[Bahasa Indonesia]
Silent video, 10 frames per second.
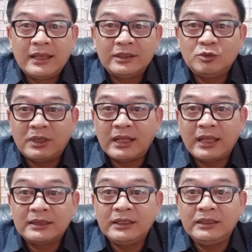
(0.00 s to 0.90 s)
cuman
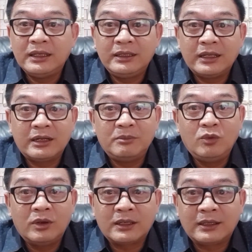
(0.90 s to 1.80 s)
hatinya yang remuk
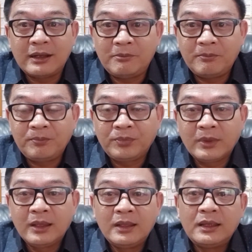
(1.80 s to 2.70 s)
redam.
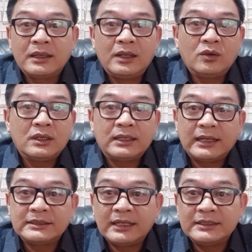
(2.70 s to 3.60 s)
Kalau
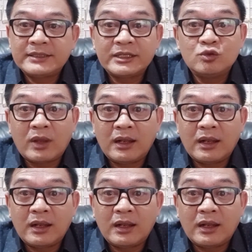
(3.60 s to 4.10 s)
kekerasan seksual